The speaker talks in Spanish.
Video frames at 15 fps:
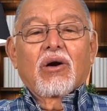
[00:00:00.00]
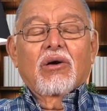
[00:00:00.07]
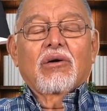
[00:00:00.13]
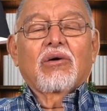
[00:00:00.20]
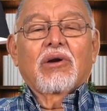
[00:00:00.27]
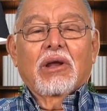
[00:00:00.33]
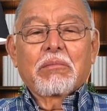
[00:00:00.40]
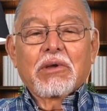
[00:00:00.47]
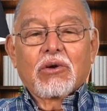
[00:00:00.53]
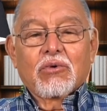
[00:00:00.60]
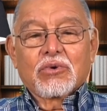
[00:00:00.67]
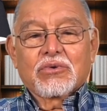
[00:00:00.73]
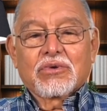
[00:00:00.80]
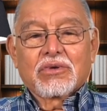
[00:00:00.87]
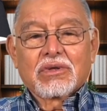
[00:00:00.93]
Hola
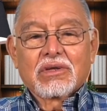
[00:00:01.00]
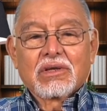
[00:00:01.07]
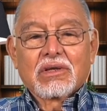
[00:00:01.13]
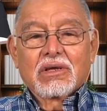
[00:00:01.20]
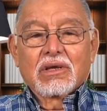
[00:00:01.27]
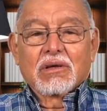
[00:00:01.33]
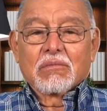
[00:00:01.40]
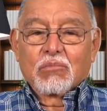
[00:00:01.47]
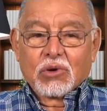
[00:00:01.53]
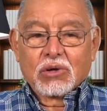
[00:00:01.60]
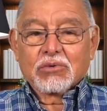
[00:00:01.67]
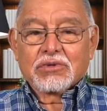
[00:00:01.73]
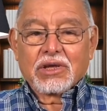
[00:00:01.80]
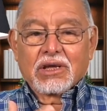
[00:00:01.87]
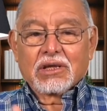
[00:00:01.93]
amigos, buenos
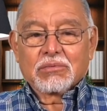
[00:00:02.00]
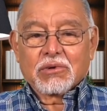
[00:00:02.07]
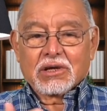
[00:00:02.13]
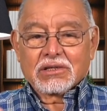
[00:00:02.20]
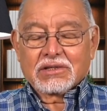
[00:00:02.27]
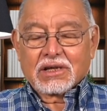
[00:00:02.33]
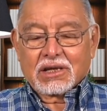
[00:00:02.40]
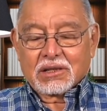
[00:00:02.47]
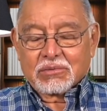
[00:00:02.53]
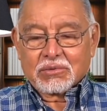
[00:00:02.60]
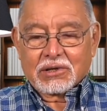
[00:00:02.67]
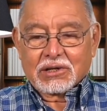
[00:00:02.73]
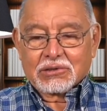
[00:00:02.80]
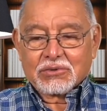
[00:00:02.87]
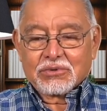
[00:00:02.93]
días, buenas tardes,
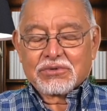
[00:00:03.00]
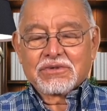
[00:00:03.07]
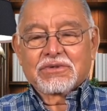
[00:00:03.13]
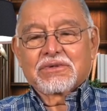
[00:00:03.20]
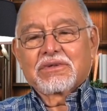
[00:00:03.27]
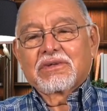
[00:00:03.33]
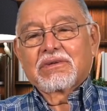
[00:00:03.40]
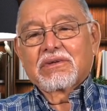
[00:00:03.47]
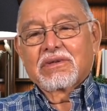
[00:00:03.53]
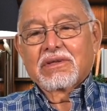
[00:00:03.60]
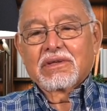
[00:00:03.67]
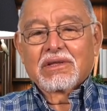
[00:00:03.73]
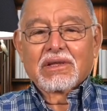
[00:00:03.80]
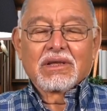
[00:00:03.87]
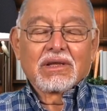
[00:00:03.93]
buenas noches.
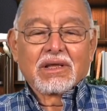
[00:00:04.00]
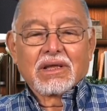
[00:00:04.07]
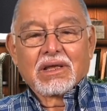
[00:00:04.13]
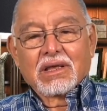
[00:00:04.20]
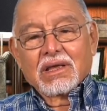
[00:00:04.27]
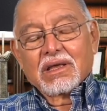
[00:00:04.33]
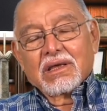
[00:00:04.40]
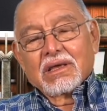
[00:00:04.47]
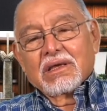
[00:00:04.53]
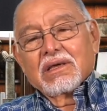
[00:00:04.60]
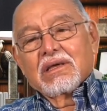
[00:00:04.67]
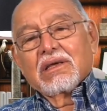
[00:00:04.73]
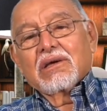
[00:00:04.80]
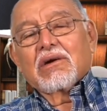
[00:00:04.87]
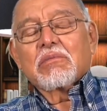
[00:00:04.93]

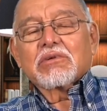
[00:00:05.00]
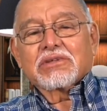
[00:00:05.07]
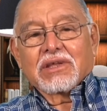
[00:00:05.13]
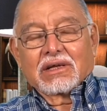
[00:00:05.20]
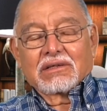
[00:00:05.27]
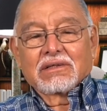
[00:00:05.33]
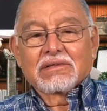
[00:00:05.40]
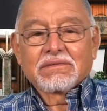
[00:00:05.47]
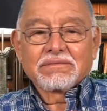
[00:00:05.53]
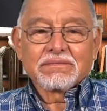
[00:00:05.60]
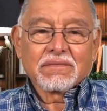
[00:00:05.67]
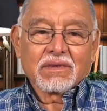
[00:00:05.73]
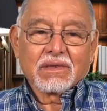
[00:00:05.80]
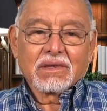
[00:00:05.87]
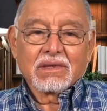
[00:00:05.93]
¿Cómo están?
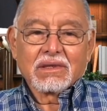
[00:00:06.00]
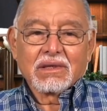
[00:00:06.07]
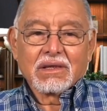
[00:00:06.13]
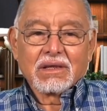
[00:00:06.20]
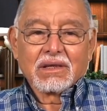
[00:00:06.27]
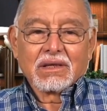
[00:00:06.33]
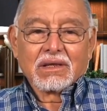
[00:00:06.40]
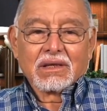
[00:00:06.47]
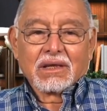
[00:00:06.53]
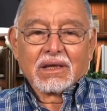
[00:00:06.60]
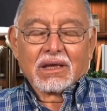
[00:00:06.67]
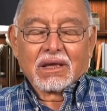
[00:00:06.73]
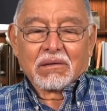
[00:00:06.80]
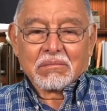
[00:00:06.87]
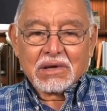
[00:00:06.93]

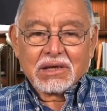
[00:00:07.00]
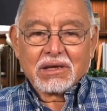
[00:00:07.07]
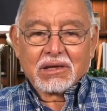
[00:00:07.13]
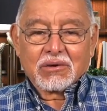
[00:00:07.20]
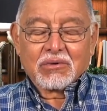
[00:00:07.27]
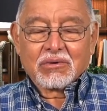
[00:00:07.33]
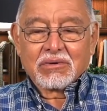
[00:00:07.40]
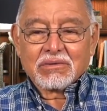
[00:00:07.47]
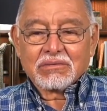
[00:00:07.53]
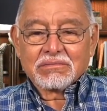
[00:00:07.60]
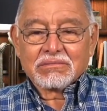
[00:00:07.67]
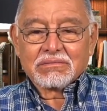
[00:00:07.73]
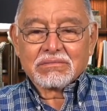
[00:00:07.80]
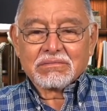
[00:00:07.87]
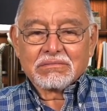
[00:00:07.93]
En
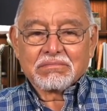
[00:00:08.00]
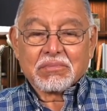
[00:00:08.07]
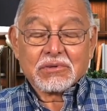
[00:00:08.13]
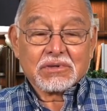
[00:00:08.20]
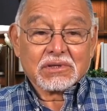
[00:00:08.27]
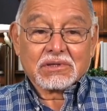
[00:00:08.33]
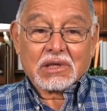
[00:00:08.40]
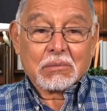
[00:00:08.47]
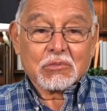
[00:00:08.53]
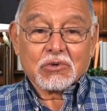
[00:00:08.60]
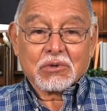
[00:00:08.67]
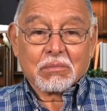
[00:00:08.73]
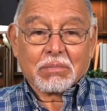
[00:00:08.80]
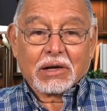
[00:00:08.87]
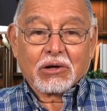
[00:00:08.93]
México, pues estamos
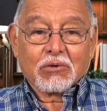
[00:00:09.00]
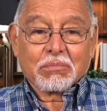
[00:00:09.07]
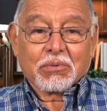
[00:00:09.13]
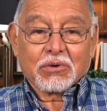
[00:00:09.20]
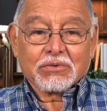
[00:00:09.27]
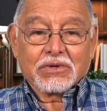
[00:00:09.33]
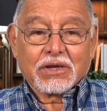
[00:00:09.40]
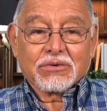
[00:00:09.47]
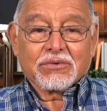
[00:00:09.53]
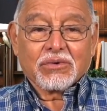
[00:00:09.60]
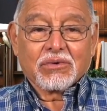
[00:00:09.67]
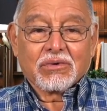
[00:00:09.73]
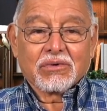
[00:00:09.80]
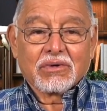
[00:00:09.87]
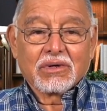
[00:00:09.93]
en pleno
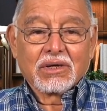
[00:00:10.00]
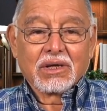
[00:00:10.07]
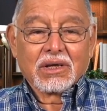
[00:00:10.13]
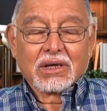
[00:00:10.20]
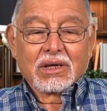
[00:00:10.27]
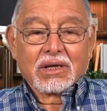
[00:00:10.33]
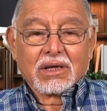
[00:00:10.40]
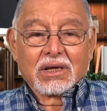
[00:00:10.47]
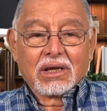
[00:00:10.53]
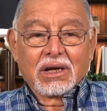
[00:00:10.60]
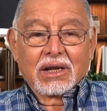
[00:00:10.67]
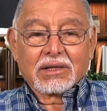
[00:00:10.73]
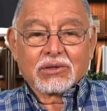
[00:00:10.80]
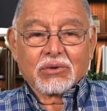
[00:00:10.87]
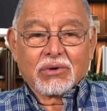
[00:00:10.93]
proceso
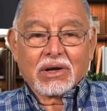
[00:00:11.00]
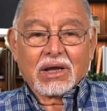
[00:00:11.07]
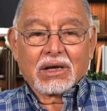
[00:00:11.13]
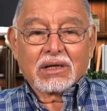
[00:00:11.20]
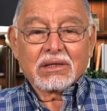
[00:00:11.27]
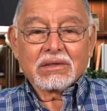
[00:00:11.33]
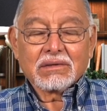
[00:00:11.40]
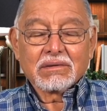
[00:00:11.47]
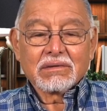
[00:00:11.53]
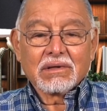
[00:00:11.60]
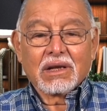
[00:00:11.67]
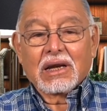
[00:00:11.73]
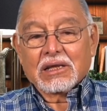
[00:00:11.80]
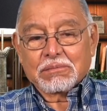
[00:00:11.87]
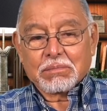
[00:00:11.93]
electoral,
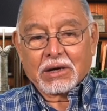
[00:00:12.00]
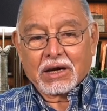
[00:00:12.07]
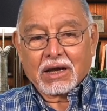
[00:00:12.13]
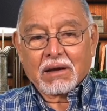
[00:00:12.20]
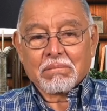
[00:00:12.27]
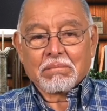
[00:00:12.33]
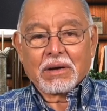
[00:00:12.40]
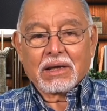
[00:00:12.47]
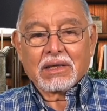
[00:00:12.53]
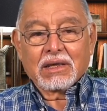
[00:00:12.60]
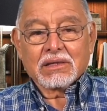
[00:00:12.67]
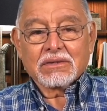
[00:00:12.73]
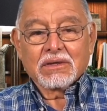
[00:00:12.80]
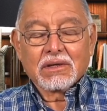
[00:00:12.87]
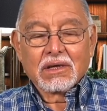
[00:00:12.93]
las
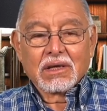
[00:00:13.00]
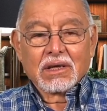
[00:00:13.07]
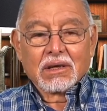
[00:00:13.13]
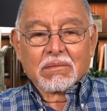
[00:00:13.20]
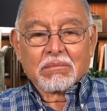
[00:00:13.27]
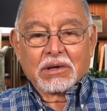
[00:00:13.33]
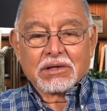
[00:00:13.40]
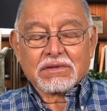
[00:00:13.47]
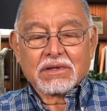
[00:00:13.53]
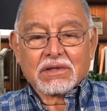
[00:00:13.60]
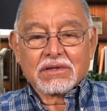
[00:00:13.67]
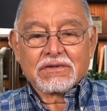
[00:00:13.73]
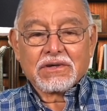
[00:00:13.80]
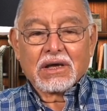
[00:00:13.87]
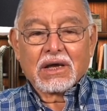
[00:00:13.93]
precampañas
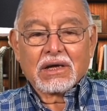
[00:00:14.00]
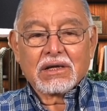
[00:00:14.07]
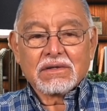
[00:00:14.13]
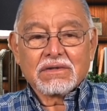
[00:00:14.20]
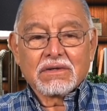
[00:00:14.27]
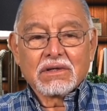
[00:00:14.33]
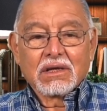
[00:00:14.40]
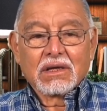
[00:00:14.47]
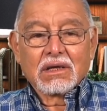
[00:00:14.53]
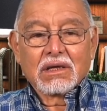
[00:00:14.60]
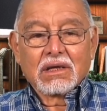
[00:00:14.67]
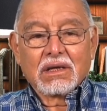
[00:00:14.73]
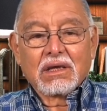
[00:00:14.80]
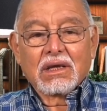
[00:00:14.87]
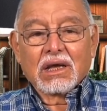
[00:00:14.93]
presidenciales
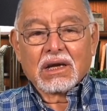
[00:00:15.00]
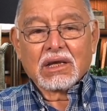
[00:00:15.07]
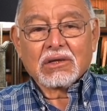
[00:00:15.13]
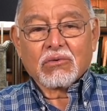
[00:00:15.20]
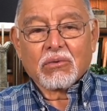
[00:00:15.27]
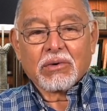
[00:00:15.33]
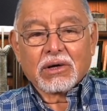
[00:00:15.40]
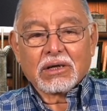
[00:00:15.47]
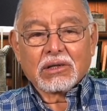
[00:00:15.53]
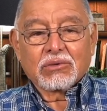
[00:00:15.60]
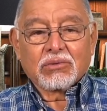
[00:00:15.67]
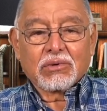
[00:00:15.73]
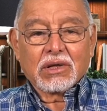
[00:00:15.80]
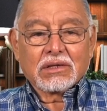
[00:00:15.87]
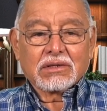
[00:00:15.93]
y a las
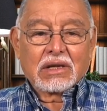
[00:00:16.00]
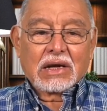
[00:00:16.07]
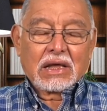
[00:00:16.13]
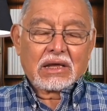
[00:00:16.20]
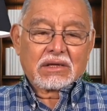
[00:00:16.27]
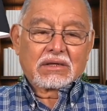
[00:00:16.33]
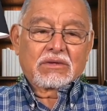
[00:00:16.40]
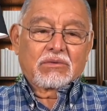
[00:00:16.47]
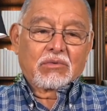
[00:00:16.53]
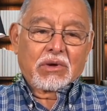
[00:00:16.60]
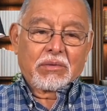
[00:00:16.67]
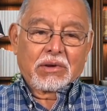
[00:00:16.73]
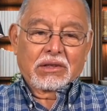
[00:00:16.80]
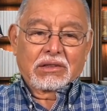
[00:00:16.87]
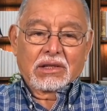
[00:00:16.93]
gubernaturas de las
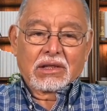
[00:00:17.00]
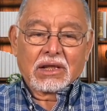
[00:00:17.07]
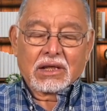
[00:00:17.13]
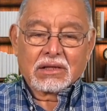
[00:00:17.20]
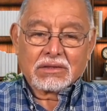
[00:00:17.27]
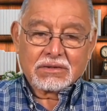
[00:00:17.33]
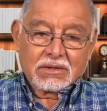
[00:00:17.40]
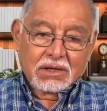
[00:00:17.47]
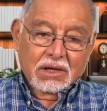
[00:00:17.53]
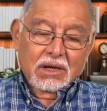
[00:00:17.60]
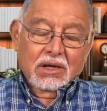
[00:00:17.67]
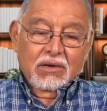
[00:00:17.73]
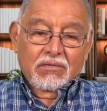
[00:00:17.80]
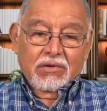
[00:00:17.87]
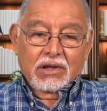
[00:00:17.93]
nuevas entidades
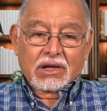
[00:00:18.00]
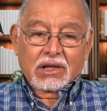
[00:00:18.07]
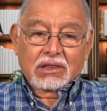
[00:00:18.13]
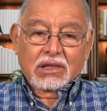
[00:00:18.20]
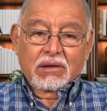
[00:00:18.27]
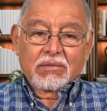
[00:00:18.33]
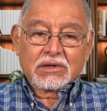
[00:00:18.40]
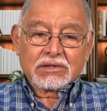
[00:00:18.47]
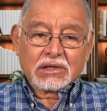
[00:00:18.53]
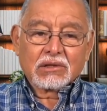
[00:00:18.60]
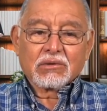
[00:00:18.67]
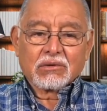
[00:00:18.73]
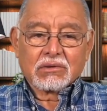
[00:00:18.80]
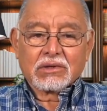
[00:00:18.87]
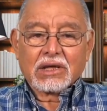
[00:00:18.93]
federativas en
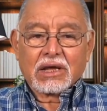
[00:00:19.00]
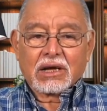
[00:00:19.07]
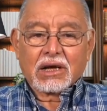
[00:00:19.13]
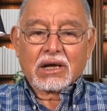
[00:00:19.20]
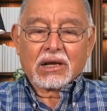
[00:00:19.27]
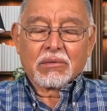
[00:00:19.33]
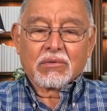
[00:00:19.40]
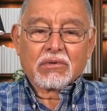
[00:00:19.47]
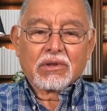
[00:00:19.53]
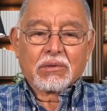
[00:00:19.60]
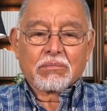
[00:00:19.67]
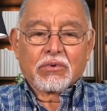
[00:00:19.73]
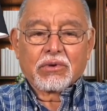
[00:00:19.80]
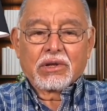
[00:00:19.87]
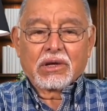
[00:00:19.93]
donde hay relevo de
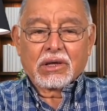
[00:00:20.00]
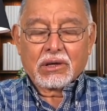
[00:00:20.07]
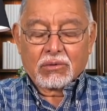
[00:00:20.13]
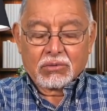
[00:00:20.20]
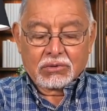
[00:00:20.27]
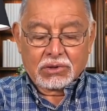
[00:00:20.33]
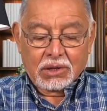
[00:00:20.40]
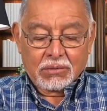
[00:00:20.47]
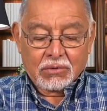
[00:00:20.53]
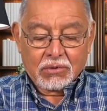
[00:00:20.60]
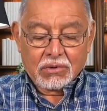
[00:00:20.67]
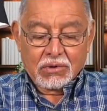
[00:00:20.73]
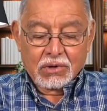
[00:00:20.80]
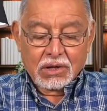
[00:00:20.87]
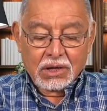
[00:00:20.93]
poder
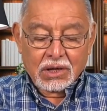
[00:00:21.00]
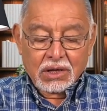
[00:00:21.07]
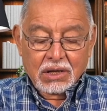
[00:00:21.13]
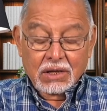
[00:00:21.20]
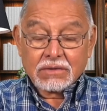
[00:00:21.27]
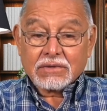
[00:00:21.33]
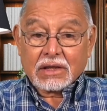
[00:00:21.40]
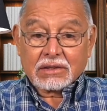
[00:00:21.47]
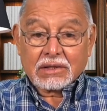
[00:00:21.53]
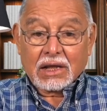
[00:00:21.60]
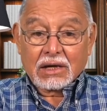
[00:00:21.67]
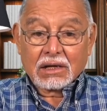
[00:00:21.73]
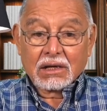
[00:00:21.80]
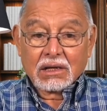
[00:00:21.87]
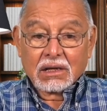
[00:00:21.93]
ejecutivo
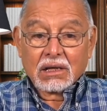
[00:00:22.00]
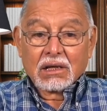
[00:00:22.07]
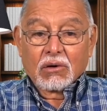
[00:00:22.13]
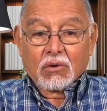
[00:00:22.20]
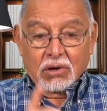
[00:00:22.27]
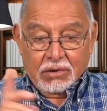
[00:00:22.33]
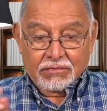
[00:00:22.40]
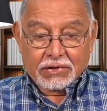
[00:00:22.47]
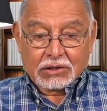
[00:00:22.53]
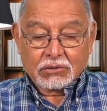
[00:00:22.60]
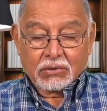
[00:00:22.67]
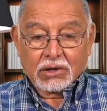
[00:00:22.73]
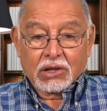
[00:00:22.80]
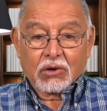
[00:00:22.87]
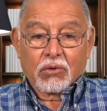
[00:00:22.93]
estatal o
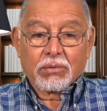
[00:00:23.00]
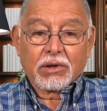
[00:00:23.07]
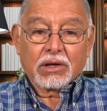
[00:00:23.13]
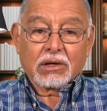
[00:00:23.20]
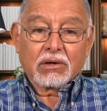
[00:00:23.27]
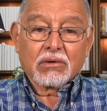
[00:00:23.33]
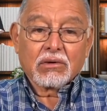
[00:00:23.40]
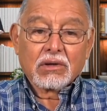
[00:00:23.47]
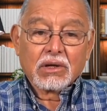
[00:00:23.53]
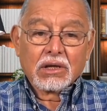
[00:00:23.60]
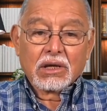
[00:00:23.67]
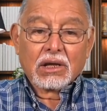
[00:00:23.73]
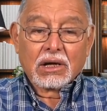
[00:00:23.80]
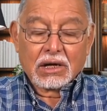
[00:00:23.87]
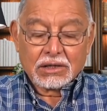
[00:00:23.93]
jefatura de gobierno
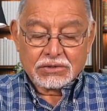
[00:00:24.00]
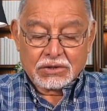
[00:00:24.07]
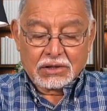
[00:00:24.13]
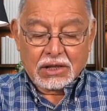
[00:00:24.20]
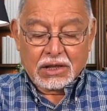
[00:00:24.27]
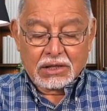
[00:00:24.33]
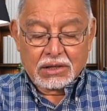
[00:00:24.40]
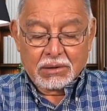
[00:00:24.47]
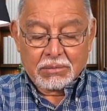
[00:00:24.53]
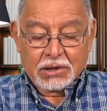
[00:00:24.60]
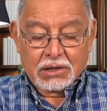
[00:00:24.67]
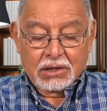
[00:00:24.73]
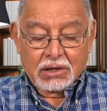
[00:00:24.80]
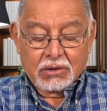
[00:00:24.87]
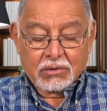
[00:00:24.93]
en la Ciudad de
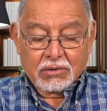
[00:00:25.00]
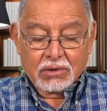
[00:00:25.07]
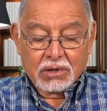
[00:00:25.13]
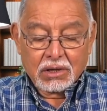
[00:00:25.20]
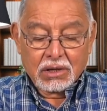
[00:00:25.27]
México.